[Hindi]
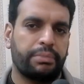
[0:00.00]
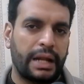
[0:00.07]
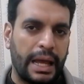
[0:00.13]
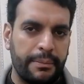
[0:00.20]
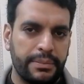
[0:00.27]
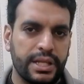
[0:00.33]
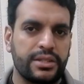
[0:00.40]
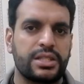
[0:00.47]

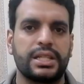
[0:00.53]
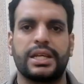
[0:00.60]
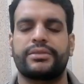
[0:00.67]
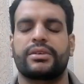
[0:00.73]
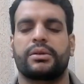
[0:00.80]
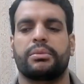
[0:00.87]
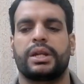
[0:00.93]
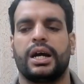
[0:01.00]
प्राइम एजेंसी का
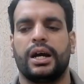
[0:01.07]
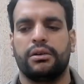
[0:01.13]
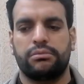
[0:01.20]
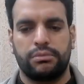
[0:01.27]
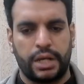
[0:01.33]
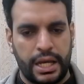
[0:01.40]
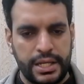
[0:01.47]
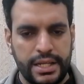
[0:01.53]
सरबरा
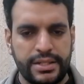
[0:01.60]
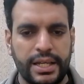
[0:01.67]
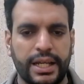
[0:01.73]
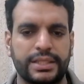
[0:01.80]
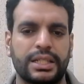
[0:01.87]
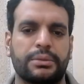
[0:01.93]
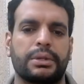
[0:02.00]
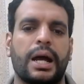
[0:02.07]
आई
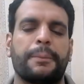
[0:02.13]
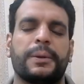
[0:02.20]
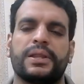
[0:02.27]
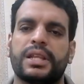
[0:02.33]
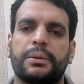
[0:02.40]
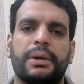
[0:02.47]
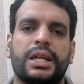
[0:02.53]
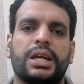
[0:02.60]
का सरबरा आपके
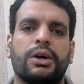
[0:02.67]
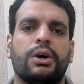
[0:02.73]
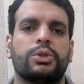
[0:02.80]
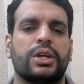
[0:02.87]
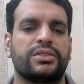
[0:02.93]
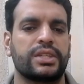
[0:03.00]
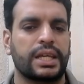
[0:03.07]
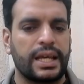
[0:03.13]
अंदर बैठा हुआ
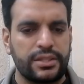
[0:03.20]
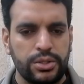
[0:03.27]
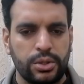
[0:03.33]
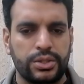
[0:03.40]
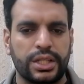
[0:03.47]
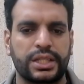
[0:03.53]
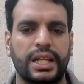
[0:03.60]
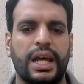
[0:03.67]
तो ऐसे कैसे हो
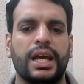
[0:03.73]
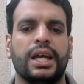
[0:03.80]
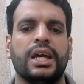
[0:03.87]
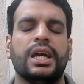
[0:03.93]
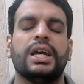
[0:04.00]
सकता है